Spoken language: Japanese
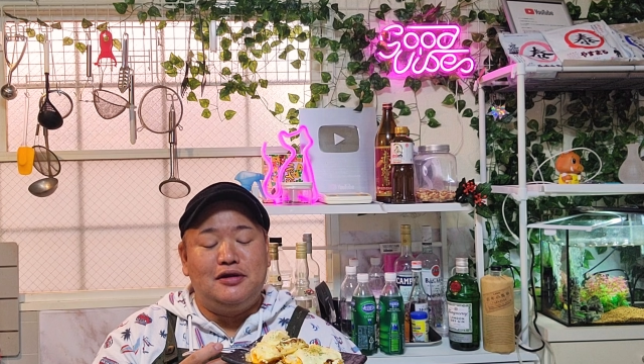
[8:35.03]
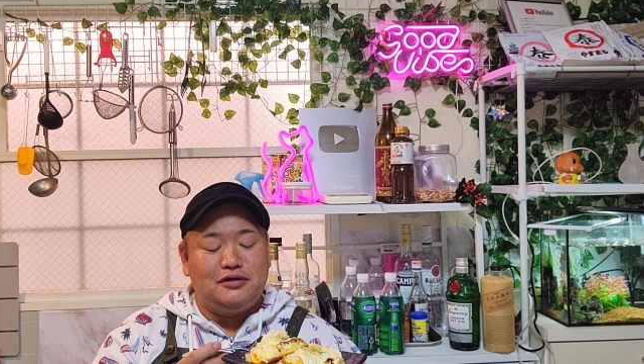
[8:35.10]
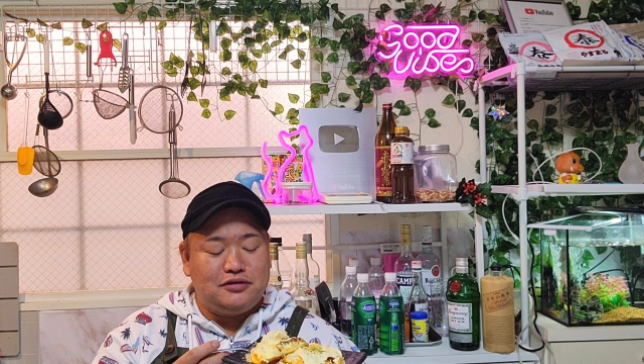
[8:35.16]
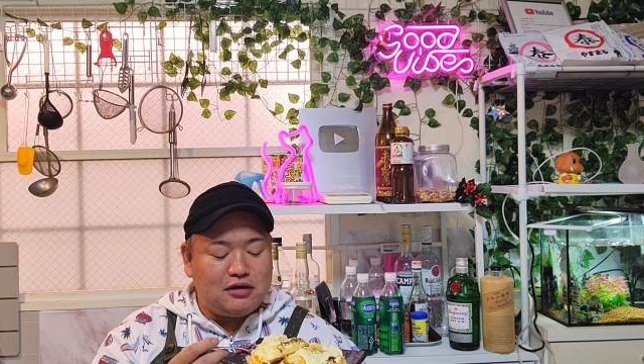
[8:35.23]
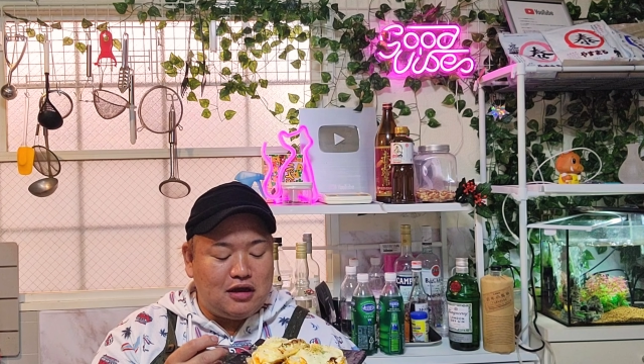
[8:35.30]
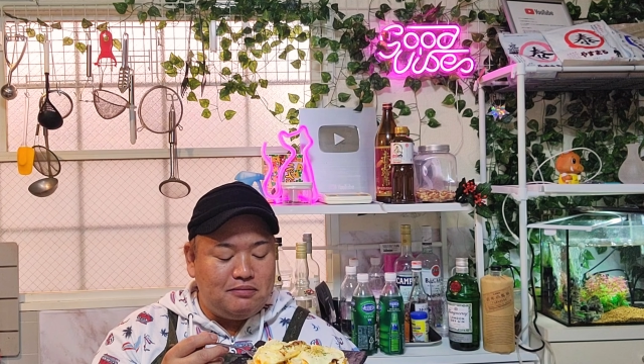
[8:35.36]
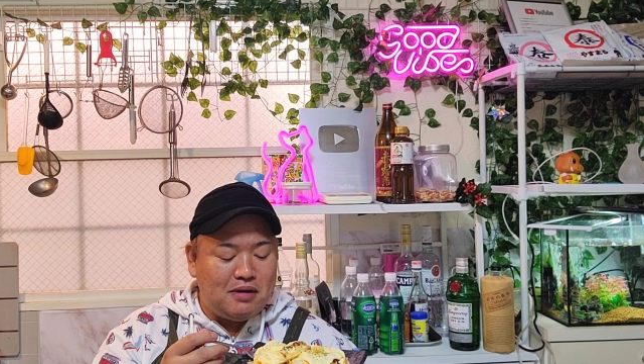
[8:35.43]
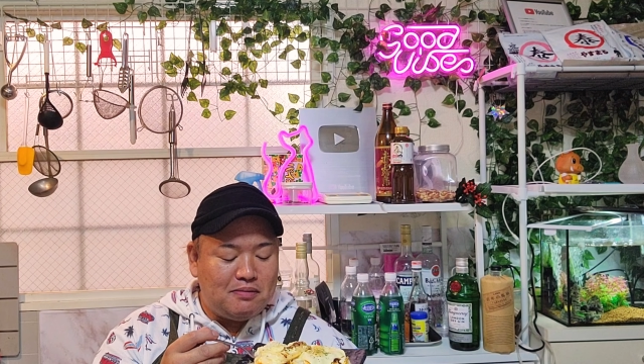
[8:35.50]
な
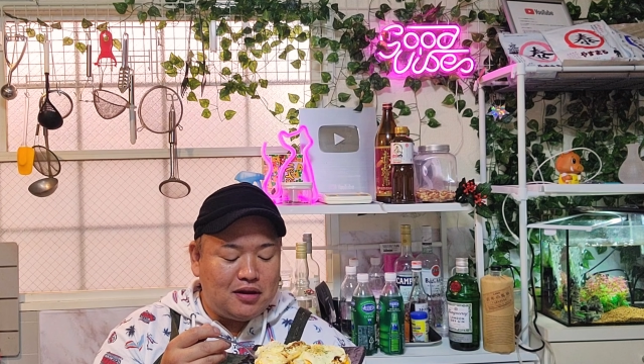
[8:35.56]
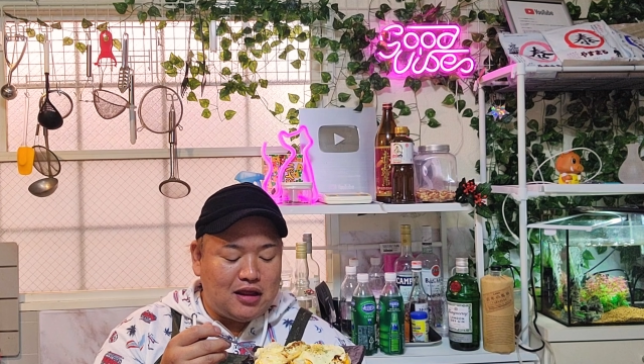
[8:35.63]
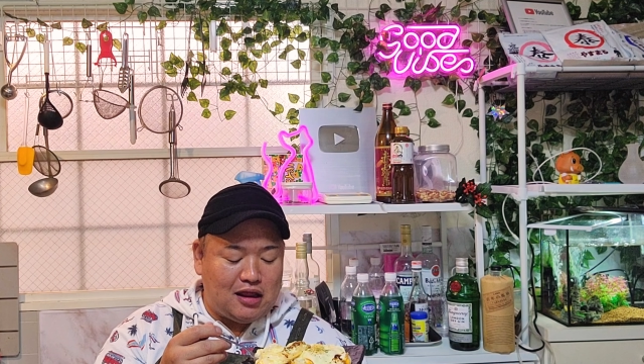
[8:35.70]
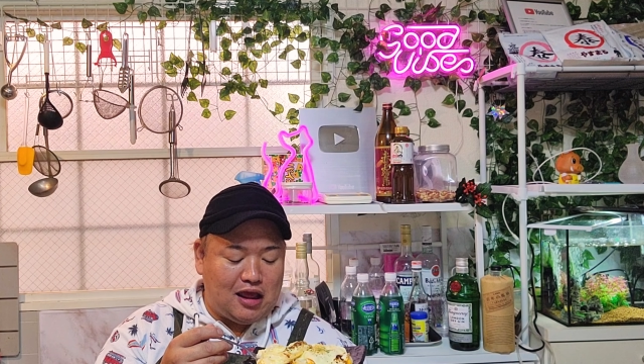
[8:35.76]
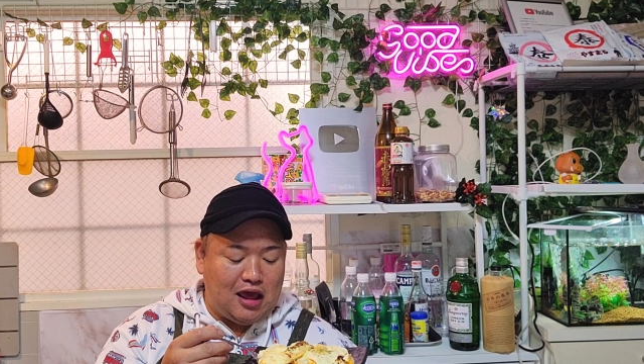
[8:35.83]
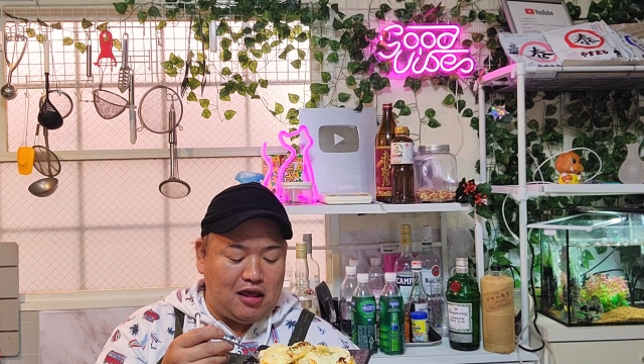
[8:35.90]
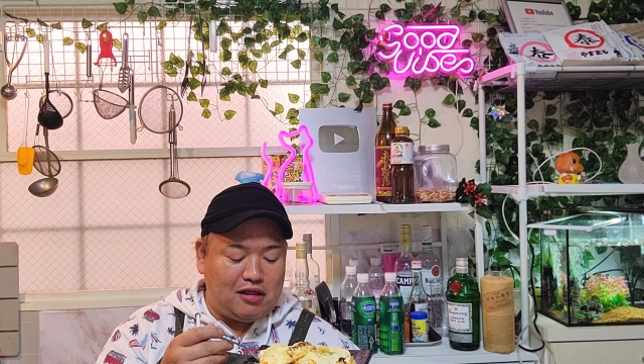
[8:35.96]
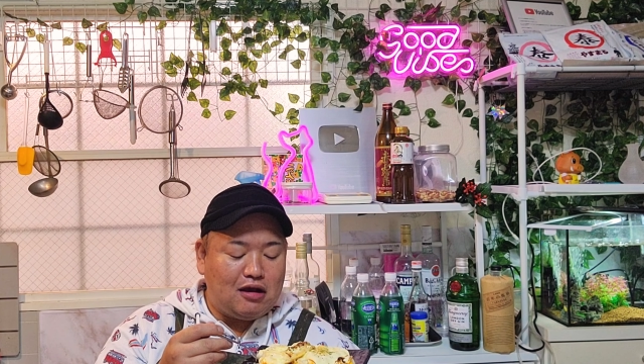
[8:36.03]
んか今までね
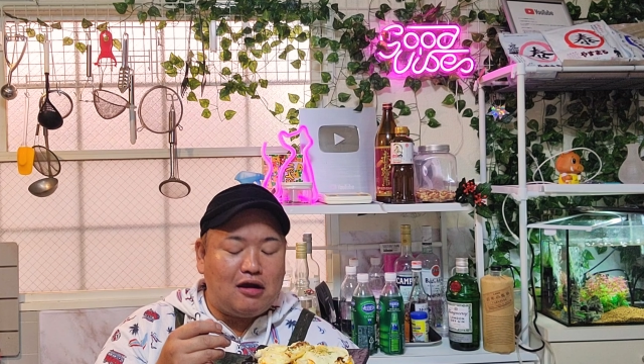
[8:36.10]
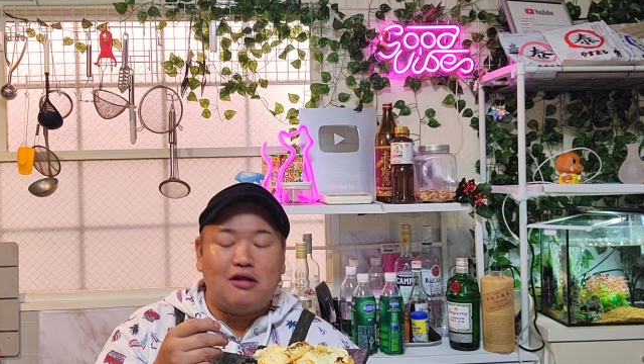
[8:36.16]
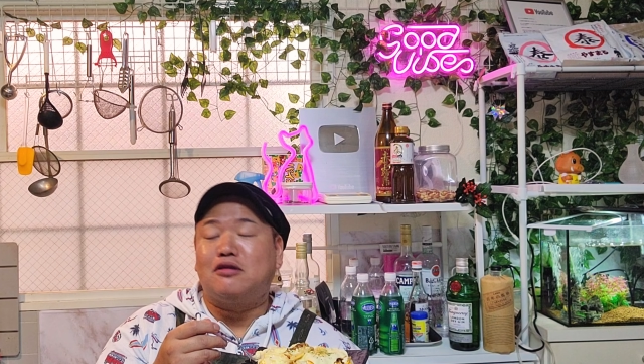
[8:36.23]
なかっ